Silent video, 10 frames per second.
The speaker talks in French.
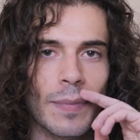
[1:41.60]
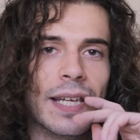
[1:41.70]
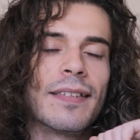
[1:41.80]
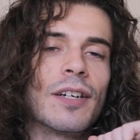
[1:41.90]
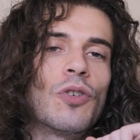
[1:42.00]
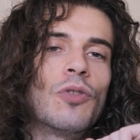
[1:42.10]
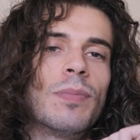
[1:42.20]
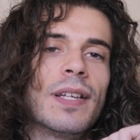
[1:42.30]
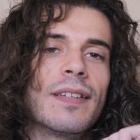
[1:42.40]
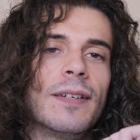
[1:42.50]
Mais cinq ans ont
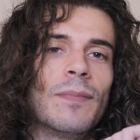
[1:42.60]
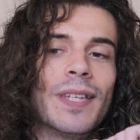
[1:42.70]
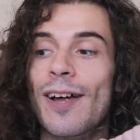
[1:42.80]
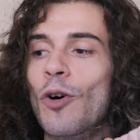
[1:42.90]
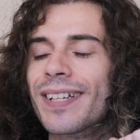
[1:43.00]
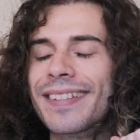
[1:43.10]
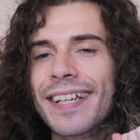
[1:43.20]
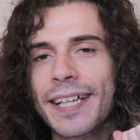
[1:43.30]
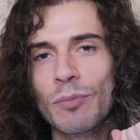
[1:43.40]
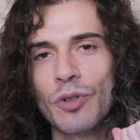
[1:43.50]
passé, et alors un
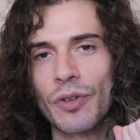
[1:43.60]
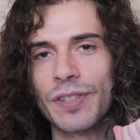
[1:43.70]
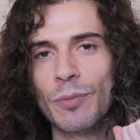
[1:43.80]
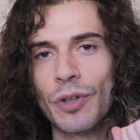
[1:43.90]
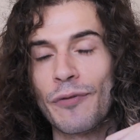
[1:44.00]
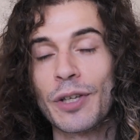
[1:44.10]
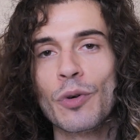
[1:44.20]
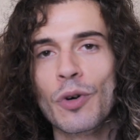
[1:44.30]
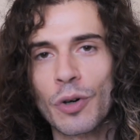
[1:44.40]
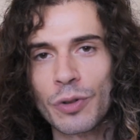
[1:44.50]
terrible sentiment n'a fait que
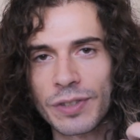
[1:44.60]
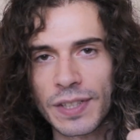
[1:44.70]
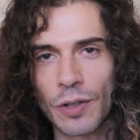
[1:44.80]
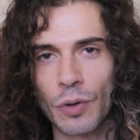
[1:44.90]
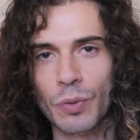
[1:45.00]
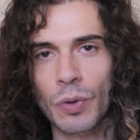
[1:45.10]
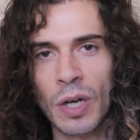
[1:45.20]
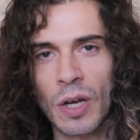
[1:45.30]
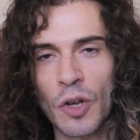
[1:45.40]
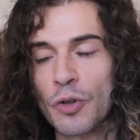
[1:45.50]
grandir en nous,
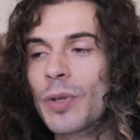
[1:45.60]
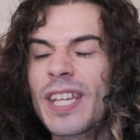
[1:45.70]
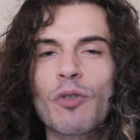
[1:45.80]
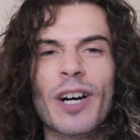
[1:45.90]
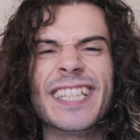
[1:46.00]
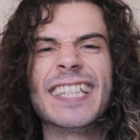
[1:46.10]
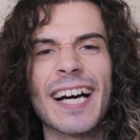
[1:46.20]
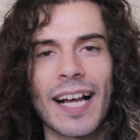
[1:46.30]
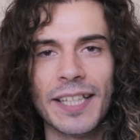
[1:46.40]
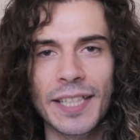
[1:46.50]
celui d'avoir été
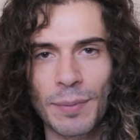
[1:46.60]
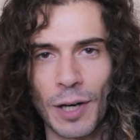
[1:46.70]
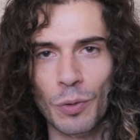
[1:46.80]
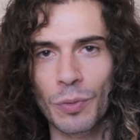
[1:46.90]
trahi par le